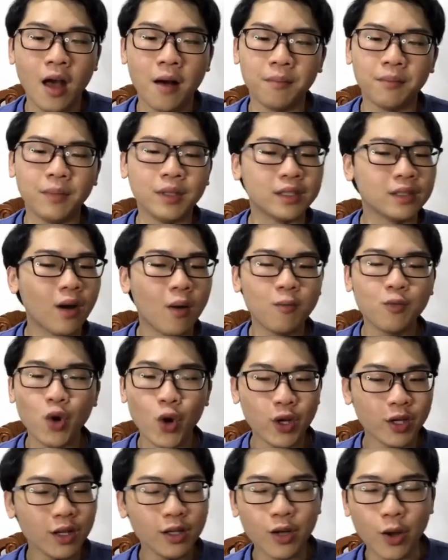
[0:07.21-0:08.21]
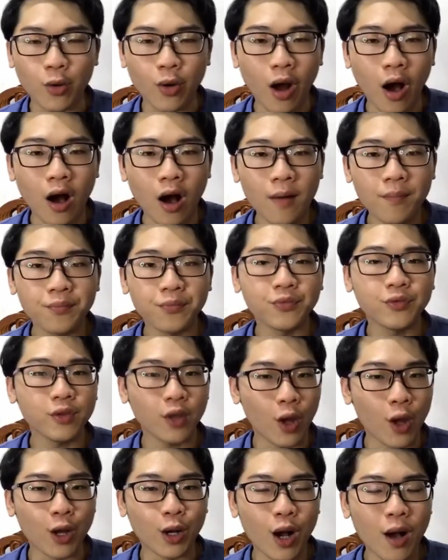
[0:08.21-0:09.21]
mình không khuyến khích điều đó
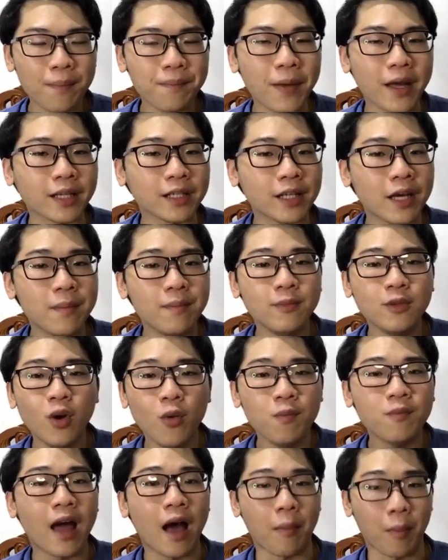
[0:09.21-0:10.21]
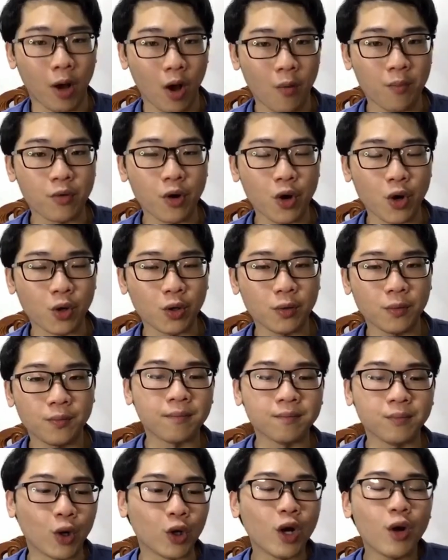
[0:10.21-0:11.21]
tiền á, bạn kiếm lúc nào mà không được
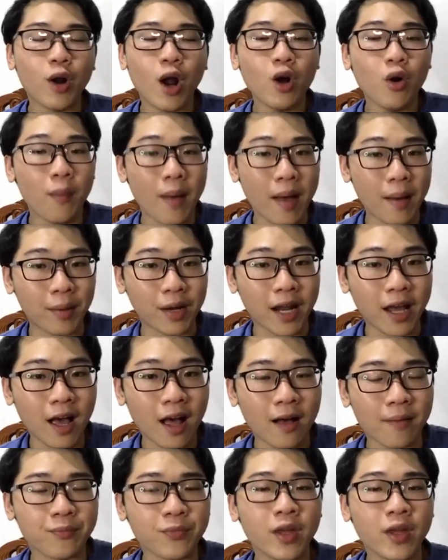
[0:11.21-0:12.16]
mượn câu đó của mẹ mình đi ha